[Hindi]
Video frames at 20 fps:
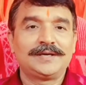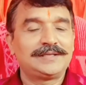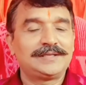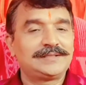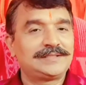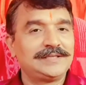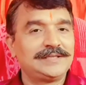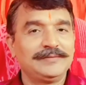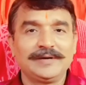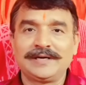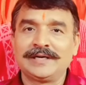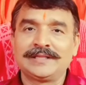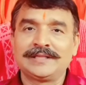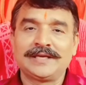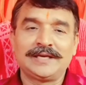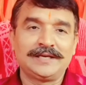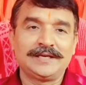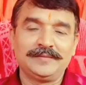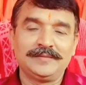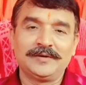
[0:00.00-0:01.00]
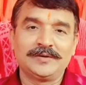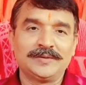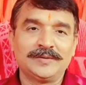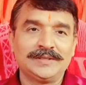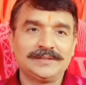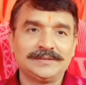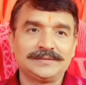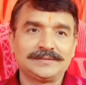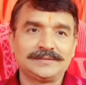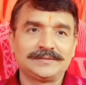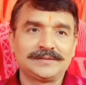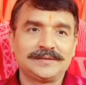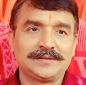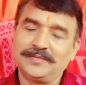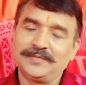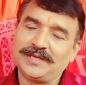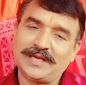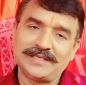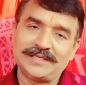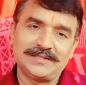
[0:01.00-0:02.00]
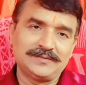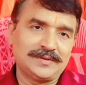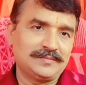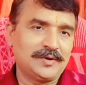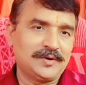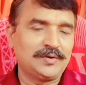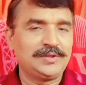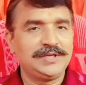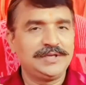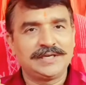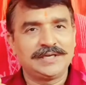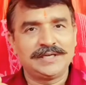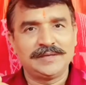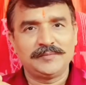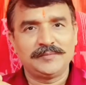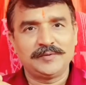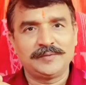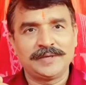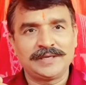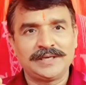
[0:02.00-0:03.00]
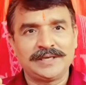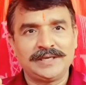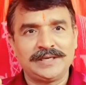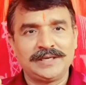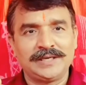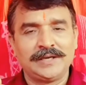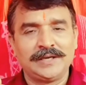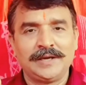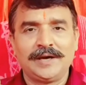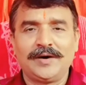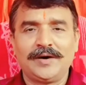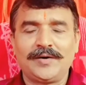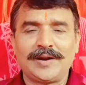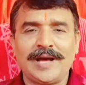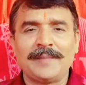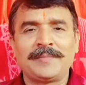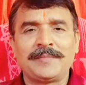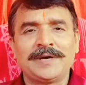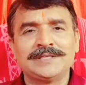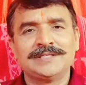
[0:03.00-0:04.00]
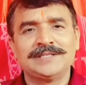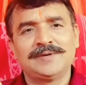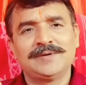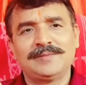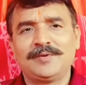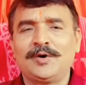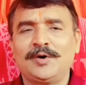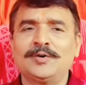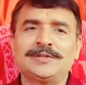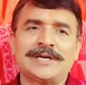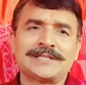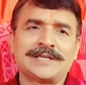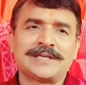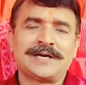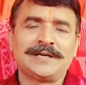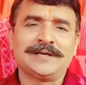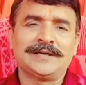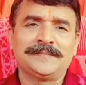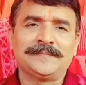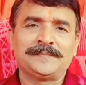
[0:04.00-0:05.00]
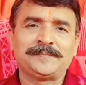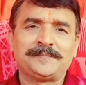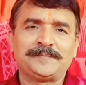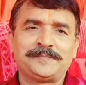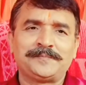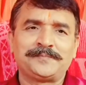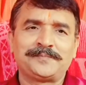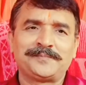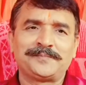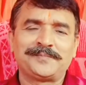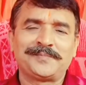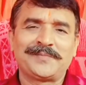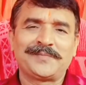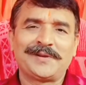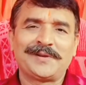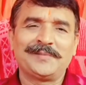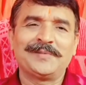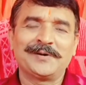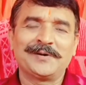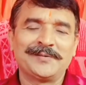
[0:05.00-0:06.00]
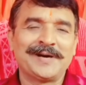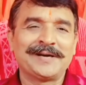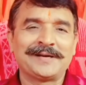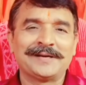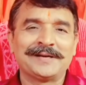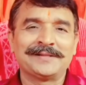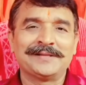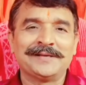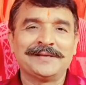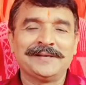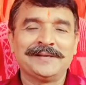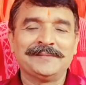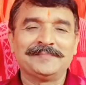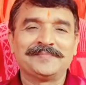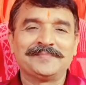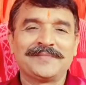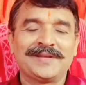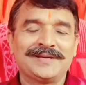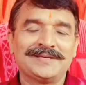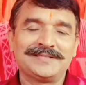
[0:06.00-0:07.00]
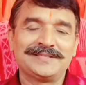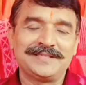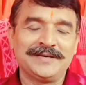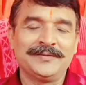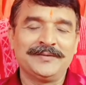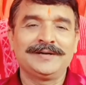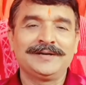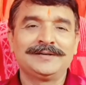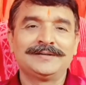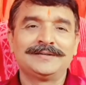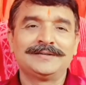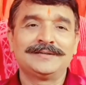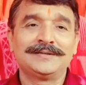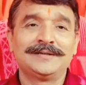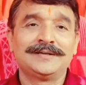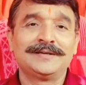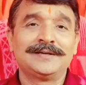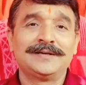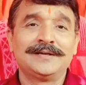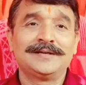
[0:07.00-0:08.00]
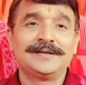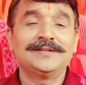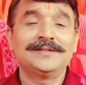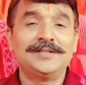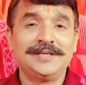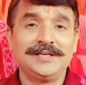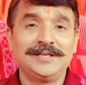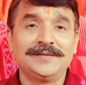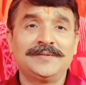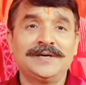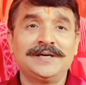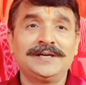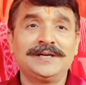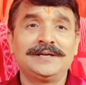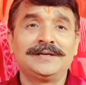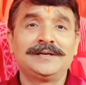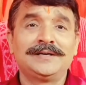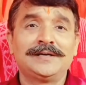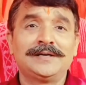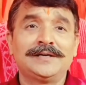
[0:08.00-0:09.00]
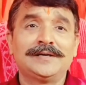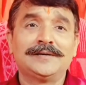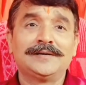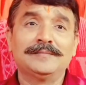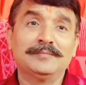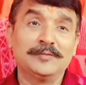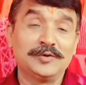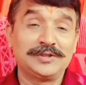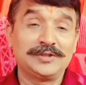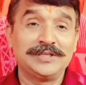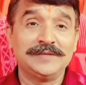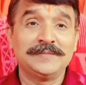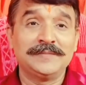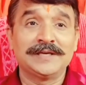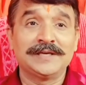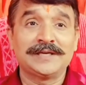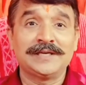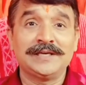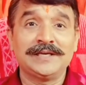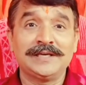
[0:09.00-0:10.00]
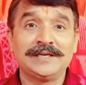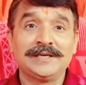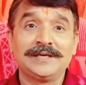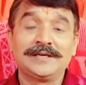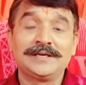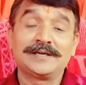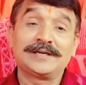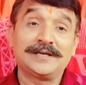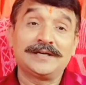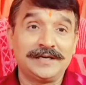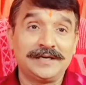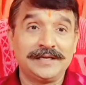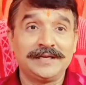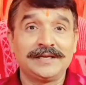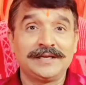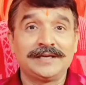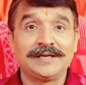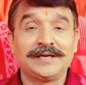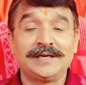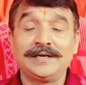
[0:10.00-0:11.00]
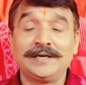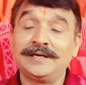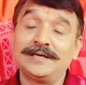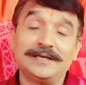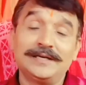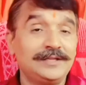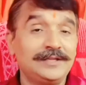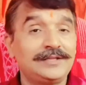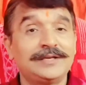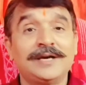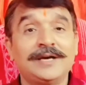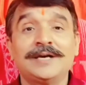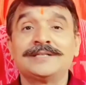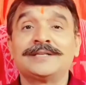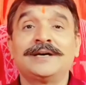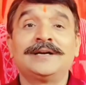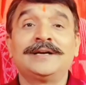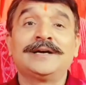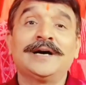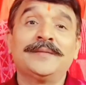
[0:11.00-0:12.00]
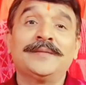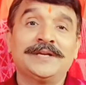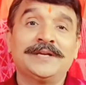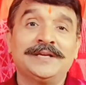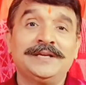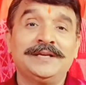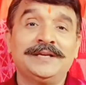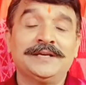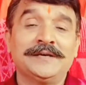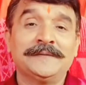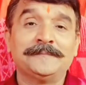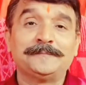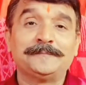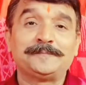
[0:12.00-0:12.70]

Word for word: सेवक कहता है नहीं भगवान मेरा जीवन बहुत ही कठिन पूर्वक है और आपका जीवन बहुत आसान है भगवान कहते हैं सेवक दिन भर मूर्ति बन के खड़े रहना इतना आसान काम नहीं है